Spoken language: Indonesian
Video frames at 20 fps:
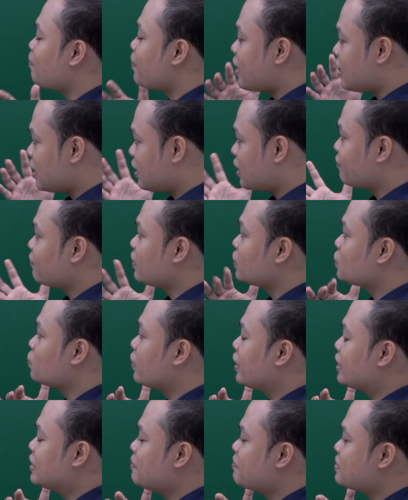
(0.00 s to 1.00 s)
paragraf
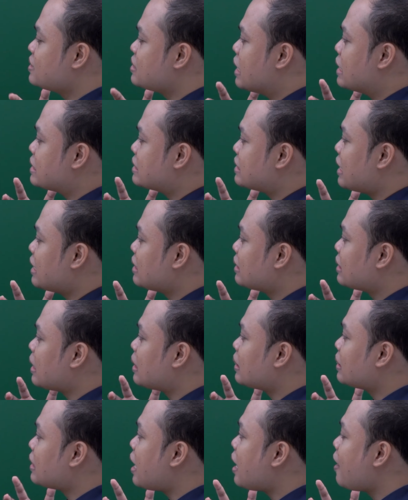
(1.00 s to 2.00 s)
kedua ini menjelaskan
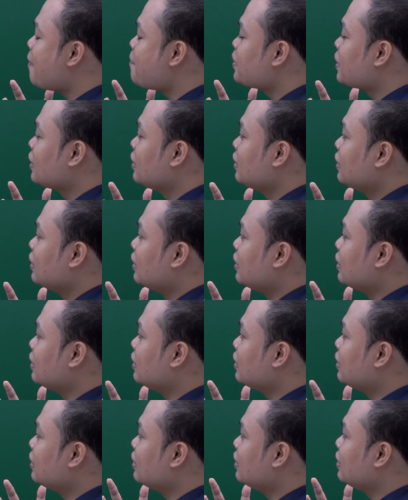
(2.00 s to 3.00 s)
tentang
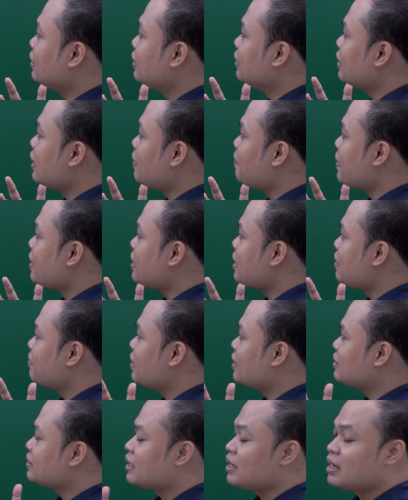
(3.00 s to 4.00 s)
uh, apa
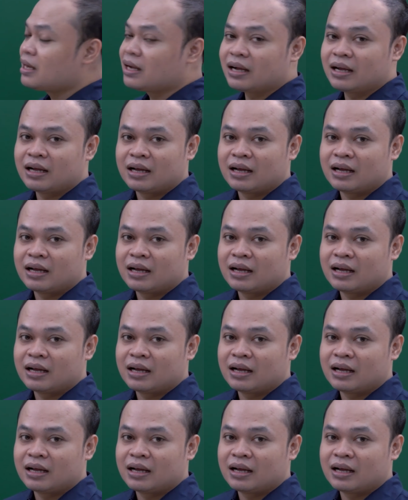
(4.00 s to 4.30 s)
namanya